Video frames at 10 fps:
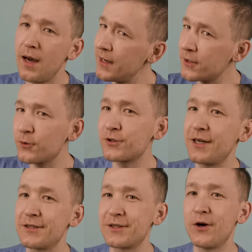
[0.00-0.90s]
ale to już
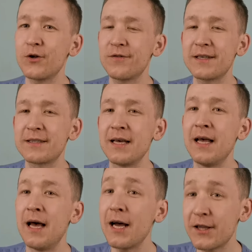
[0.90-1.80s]
zależy od Was,
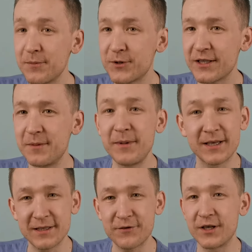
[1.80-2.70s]
a tymczasem
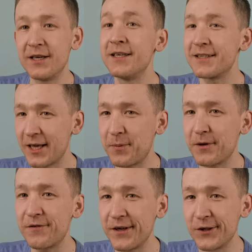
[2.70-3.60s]
jak zawsze
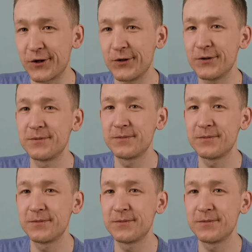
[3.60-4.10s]
najpierw intro.